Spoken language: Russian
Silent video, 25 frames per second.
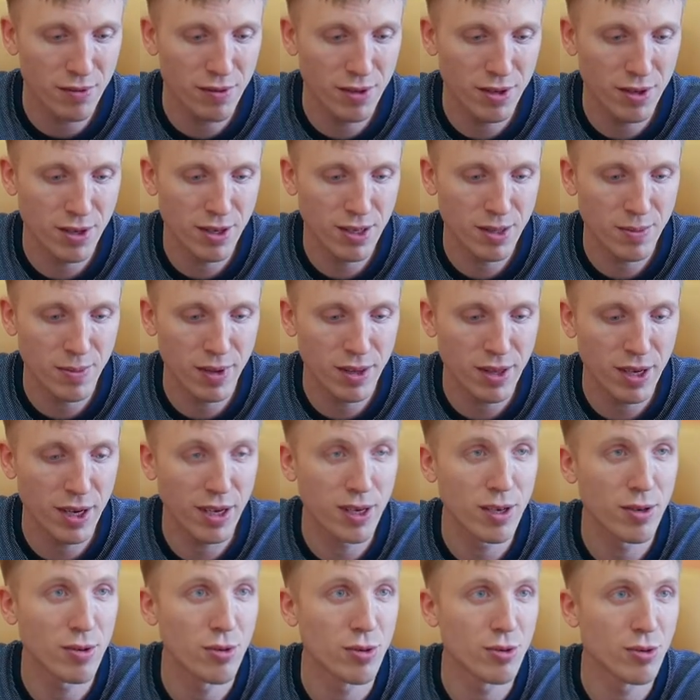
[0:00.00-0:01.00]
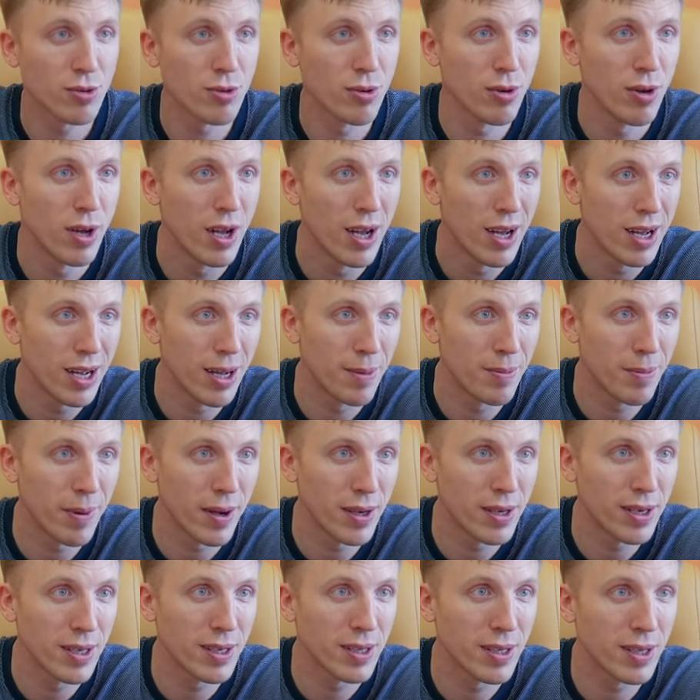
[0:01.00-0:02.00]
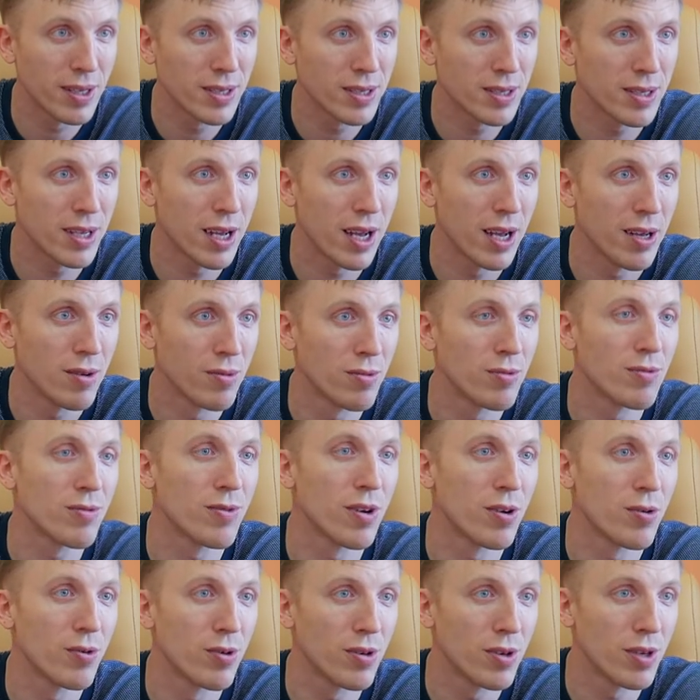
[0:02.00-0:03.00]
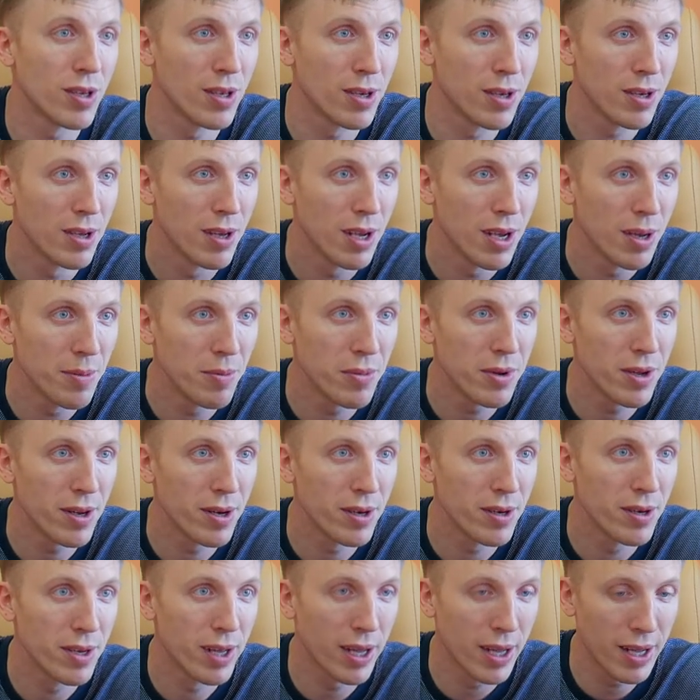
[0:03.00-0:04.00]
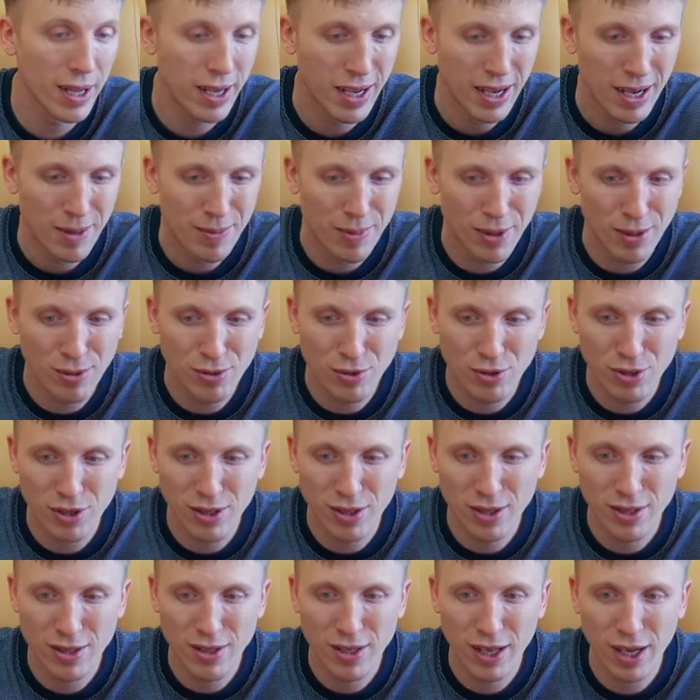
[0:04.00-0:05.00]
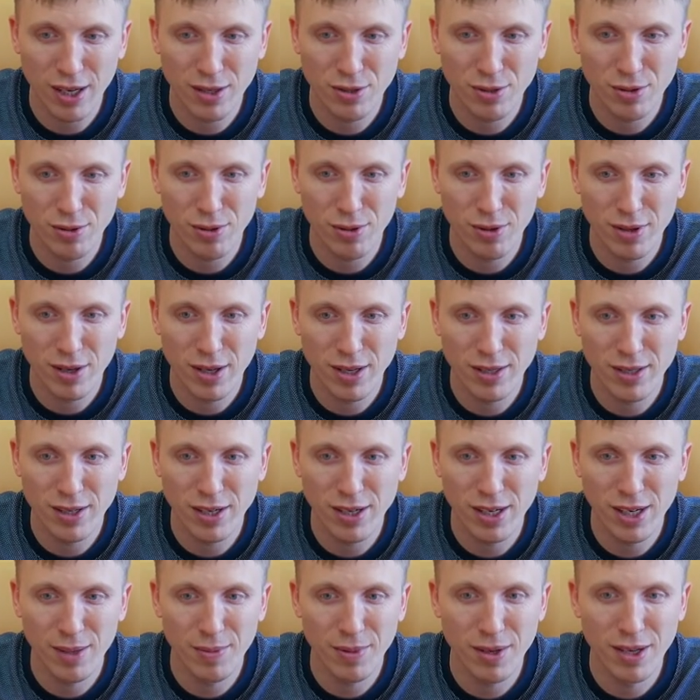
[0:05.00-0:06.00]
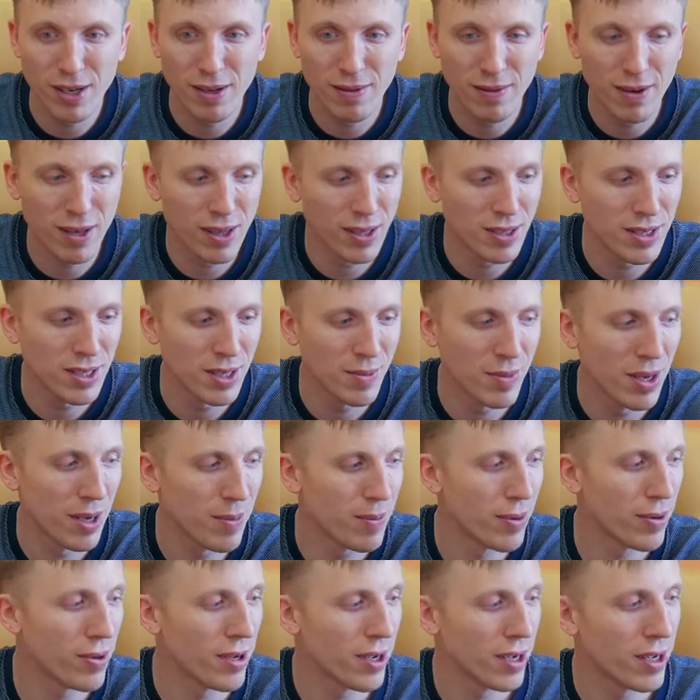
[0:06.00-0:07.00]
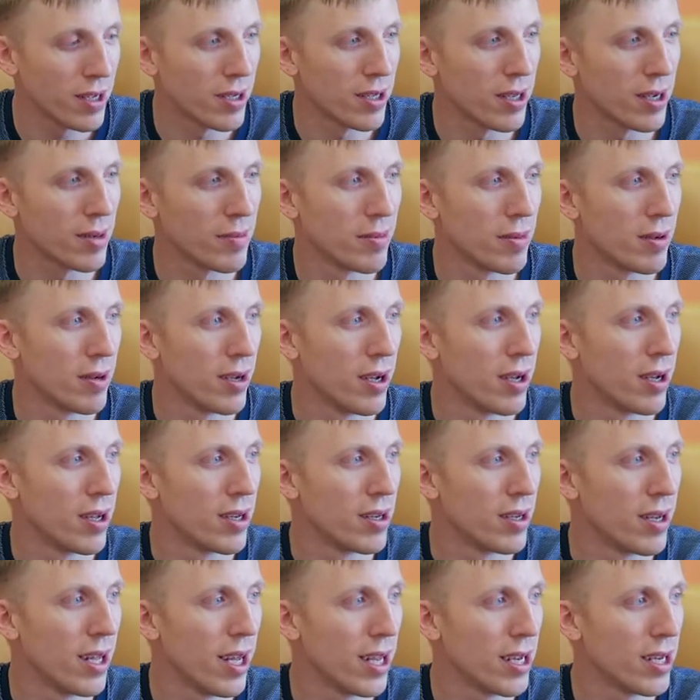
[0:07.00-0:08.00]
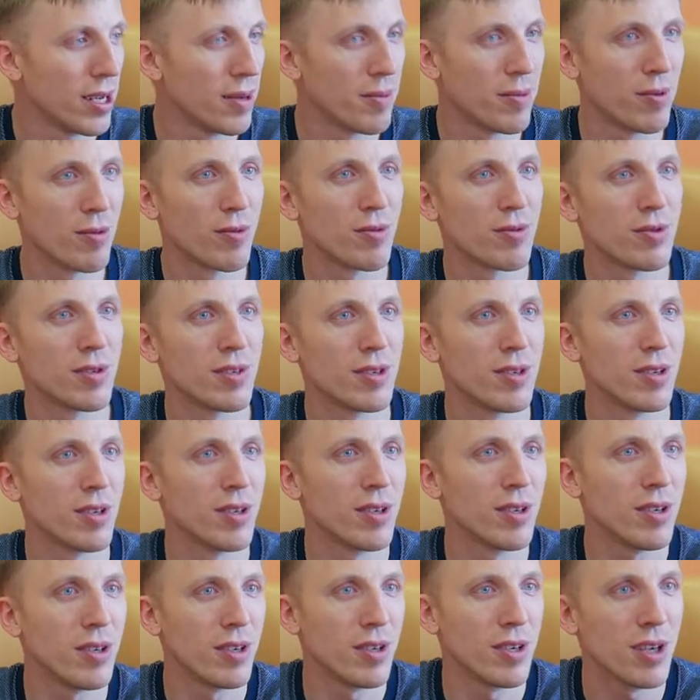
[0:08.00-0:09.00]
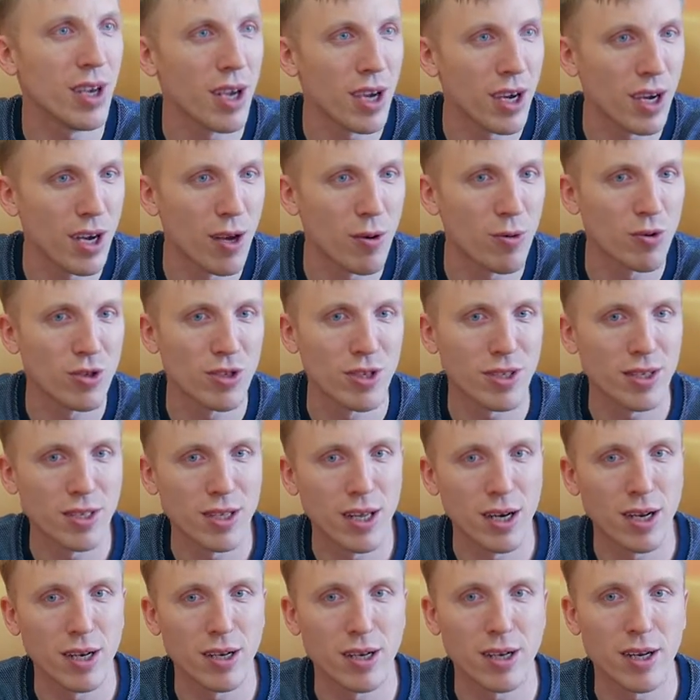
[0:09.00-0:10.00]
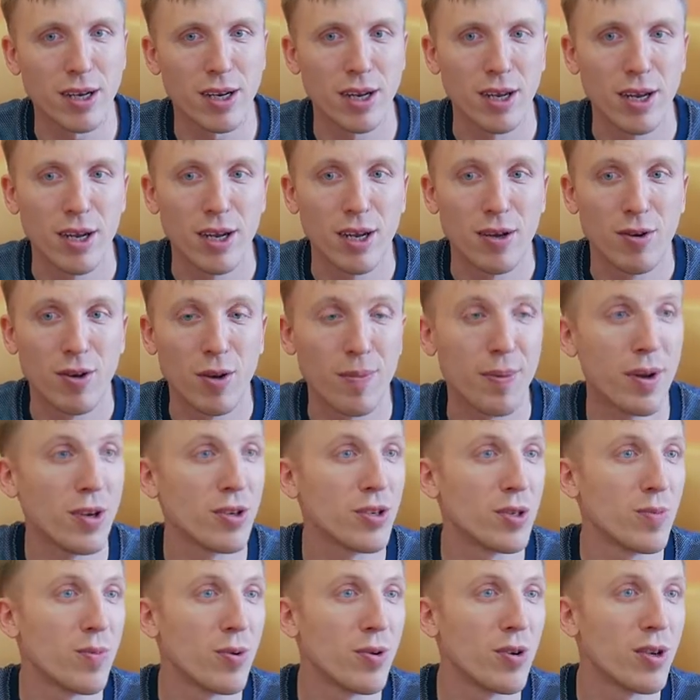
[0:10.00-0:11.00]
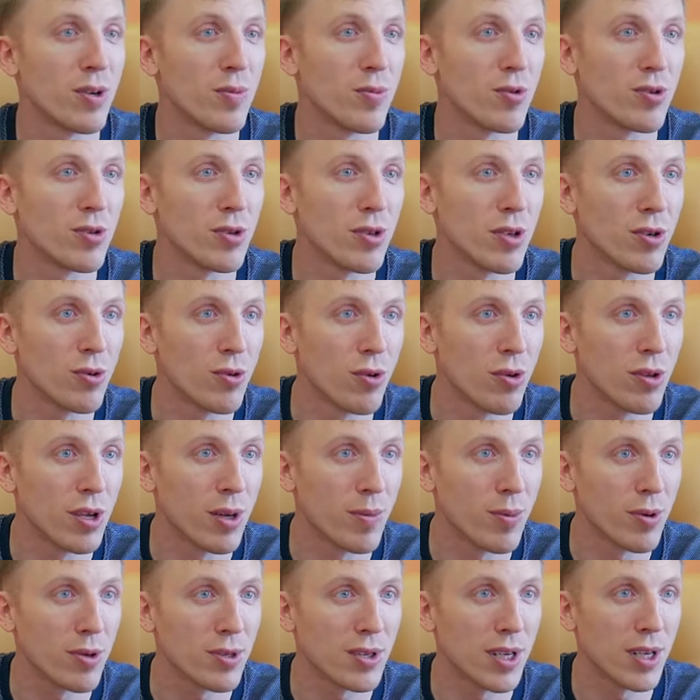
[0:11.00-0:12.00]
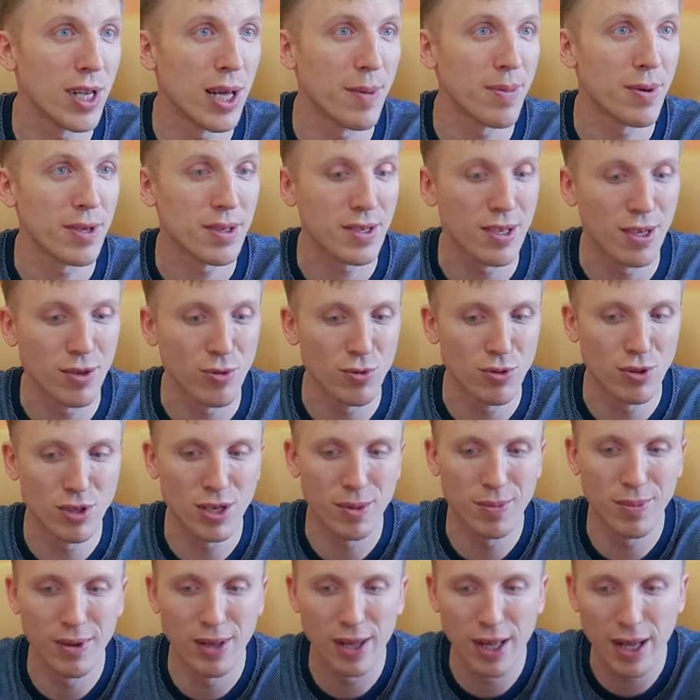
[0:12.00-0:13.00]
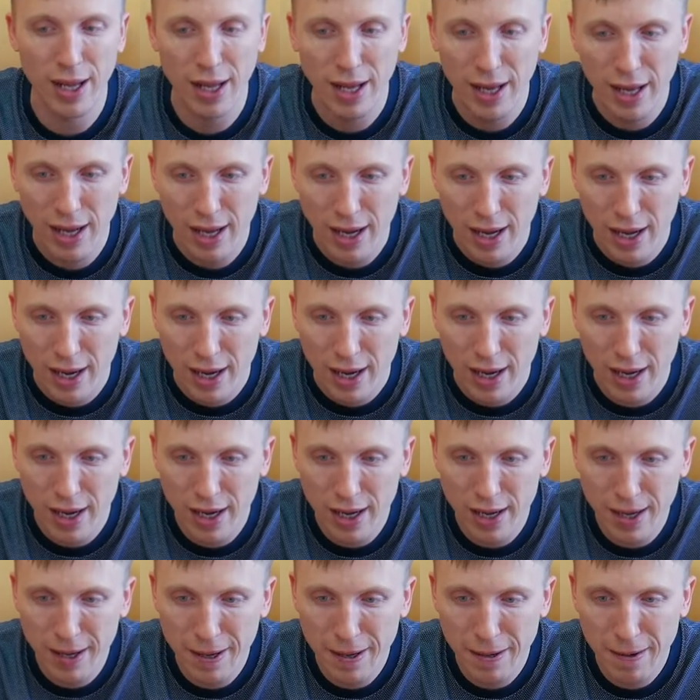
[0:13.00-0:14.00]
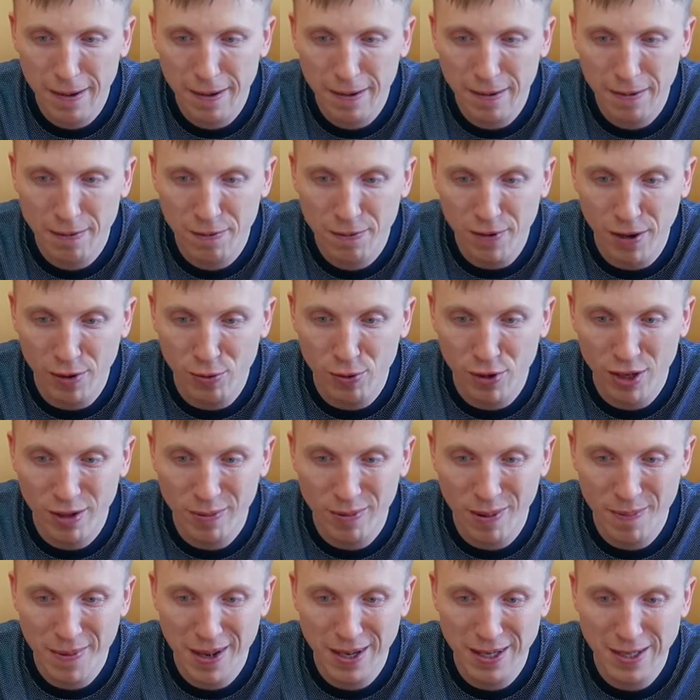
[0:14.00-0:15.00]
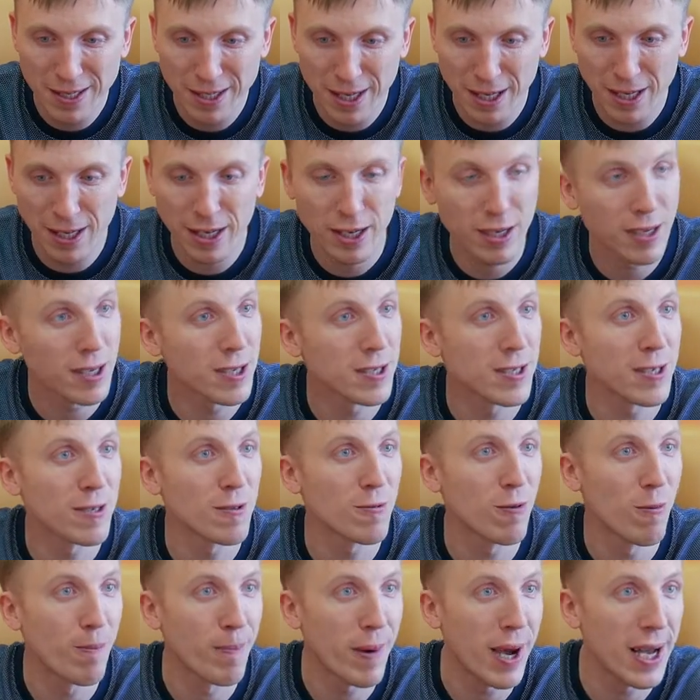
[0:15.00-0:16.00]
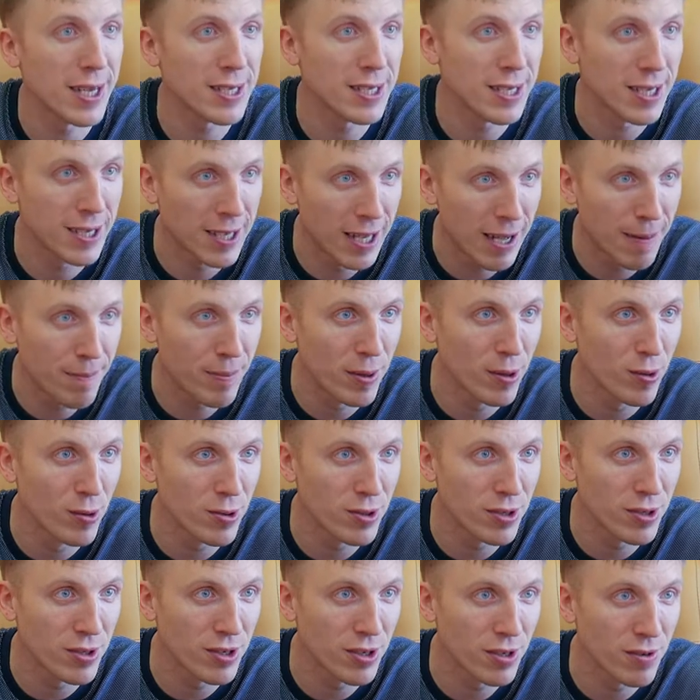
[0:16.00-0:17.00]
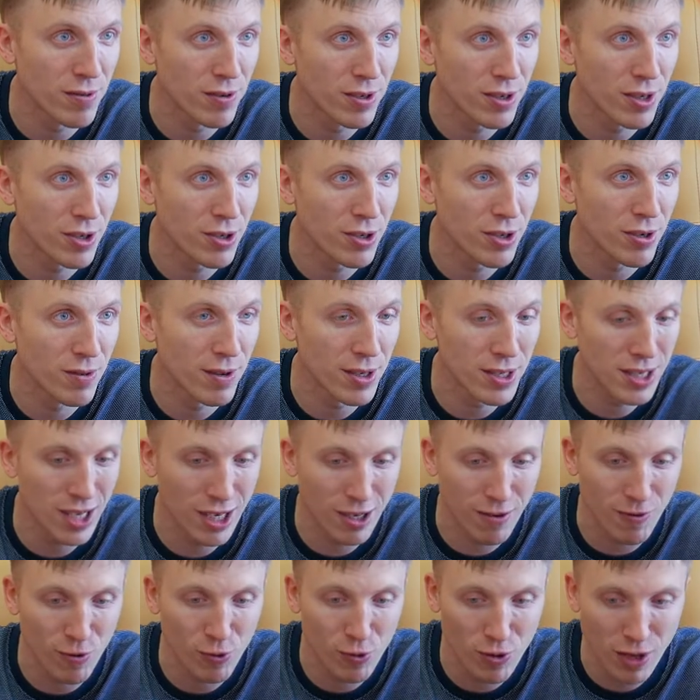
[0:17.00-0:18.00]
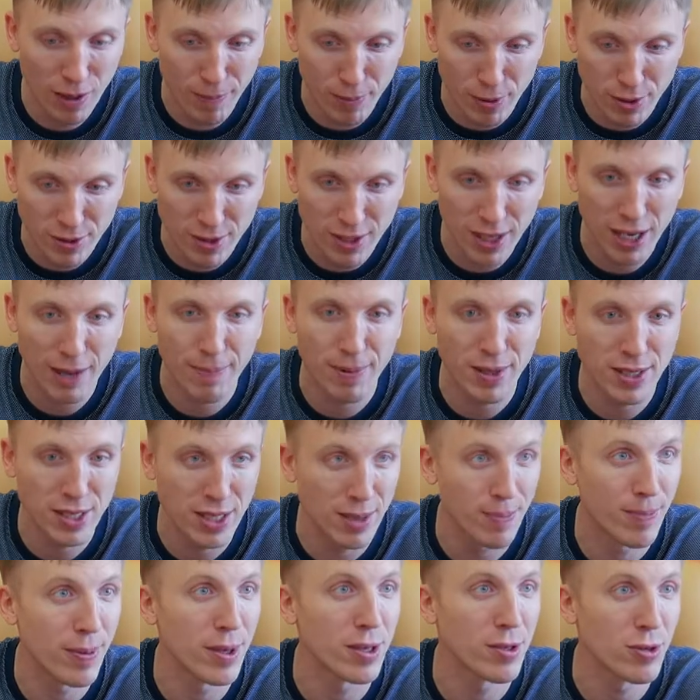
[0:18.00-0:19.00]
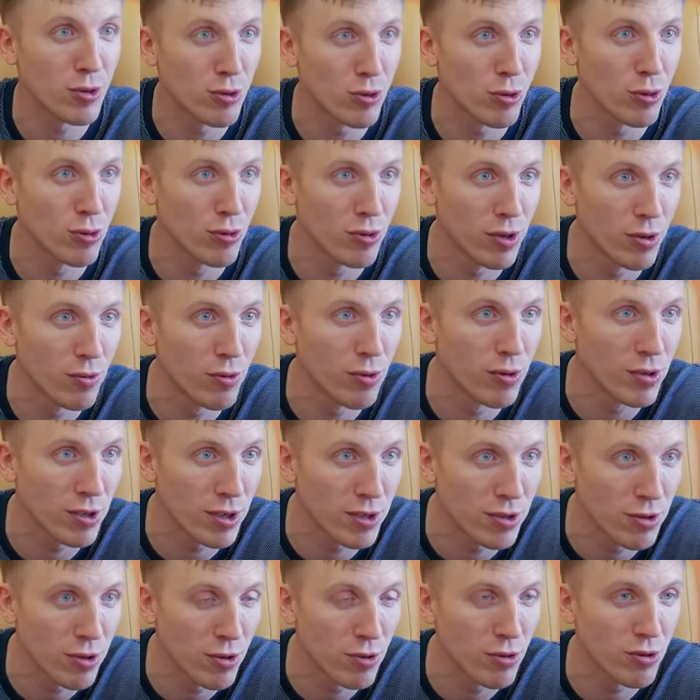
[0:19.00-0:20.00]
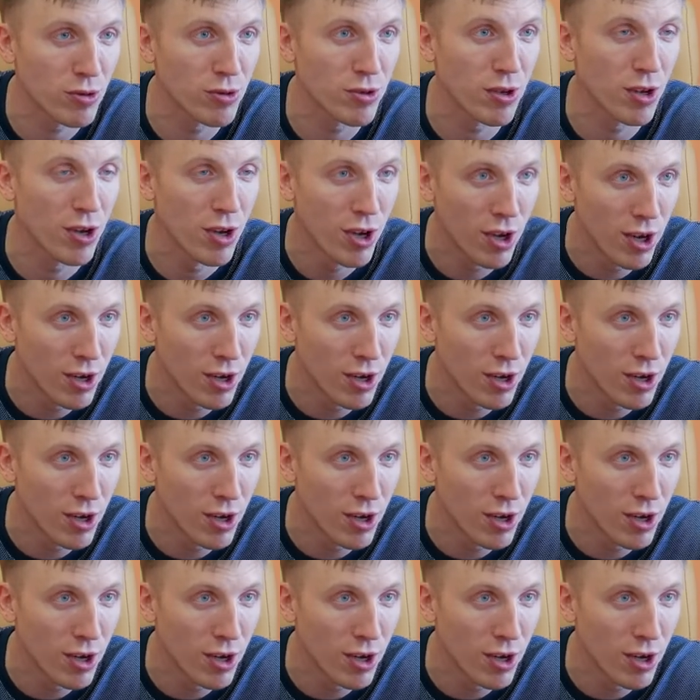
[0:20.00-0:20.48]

Ведь несмотря на то, что компания ТСК, ну в какой-то мере, да, получилось так, что она зарекомендовала себя по некоторым данным, ну с нехорошей стороны, опять же спорить можно долго, просто-напросто нужно было э, в какой-то момент за них не заступаться, да, по осени 2020 года, а просто-напросто по столу довольно-таки серьезно